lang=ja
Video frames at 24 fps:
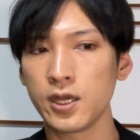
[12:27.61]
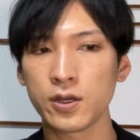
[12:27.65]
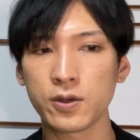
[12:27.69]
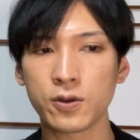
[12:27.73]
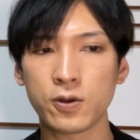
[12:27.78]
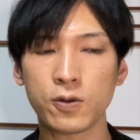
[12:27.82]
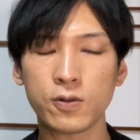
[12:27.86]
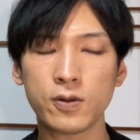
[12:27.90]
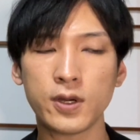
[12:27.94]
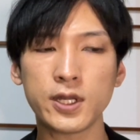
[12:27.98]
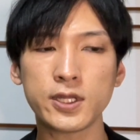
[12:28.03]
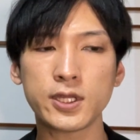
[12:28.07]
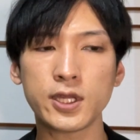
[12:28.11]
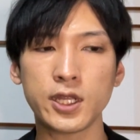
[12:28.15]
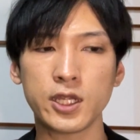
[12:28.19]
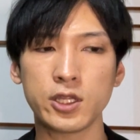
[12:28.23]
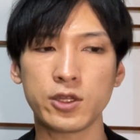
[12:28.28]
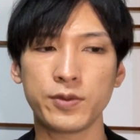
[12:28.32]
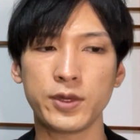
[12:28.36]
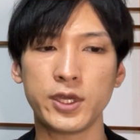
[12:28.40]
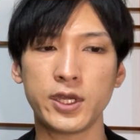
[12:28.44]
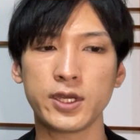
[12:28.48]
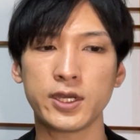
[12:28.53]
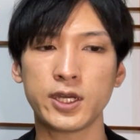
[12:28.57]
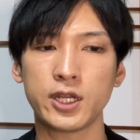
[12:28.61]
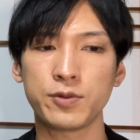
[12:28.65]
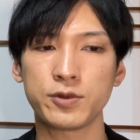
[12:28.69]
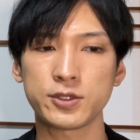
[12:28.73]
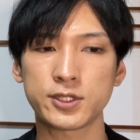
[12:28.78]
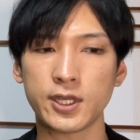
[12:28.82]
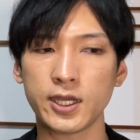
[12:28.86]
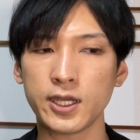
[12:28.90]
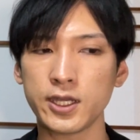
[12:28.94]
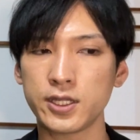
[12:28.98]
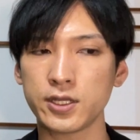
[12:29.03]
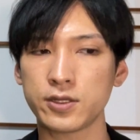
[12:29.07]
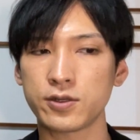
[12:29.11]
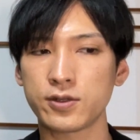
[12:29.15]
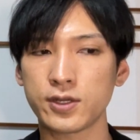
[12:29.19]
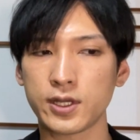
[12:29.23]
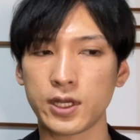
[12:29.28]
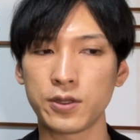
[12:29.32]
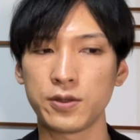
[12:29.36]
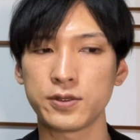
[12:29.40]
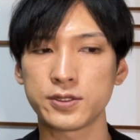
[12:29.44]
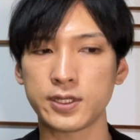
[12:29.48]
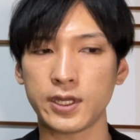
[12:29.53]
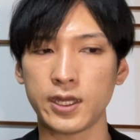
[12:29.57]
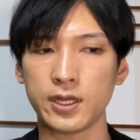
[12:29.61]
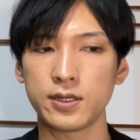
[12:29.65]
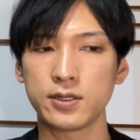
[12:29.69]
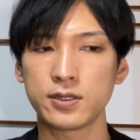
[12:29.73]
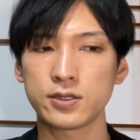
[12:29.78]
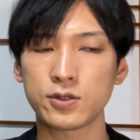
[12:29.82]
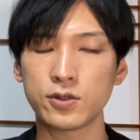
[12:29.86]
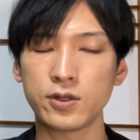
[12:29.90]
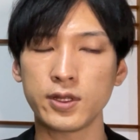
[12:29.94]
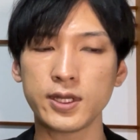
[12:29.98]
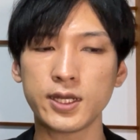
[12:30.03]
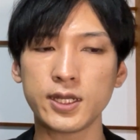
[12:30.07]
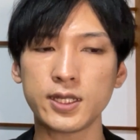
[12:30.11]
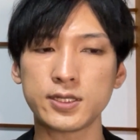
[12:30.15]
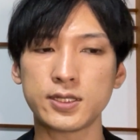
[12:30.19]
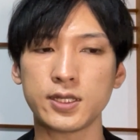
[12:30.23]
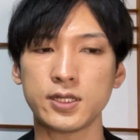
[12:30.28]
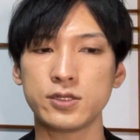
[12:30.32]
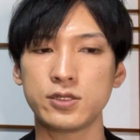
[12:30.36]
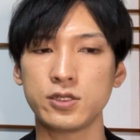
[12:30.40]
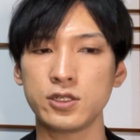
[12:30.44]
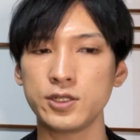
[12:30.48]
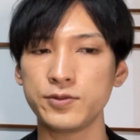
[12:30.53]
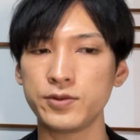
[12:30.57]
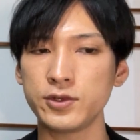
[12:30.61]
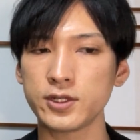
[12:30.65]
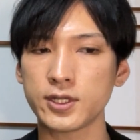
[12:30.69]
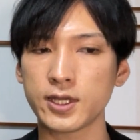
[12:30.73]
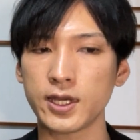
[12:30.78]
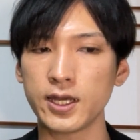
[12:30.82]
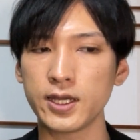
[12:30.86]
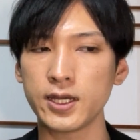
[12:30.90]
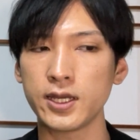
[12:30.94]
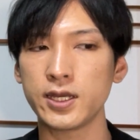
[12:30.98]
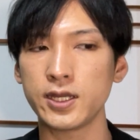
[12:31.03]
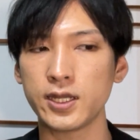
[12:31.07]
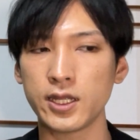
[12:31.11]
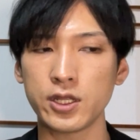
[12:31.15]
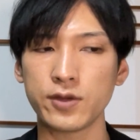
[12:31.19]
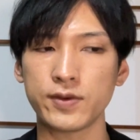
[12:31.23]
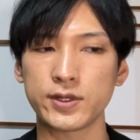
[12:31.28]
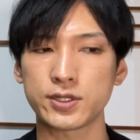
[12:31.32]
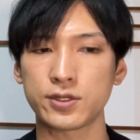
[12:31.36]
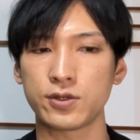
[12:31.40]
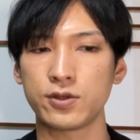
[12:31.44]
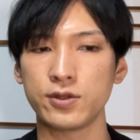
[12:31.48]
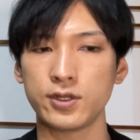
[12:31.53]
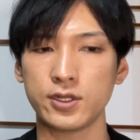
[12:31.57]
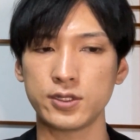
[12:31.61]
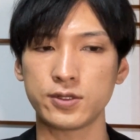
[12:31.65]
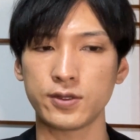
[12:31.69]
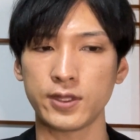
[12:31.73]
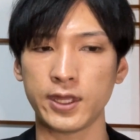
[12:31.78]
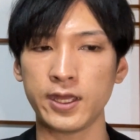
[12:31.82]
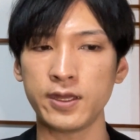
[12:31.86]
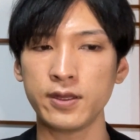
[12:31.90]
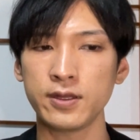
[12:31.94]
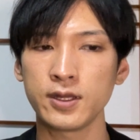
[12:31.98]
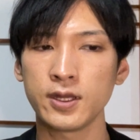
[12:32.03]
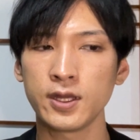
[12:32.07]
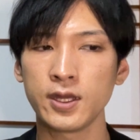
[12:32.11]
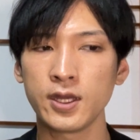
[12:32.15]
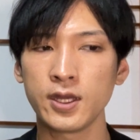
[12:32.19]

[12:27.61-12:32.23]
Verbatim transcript: ここあたりの銘柄も下げてくる可能性、それがですね、十分考えられはするんですよね。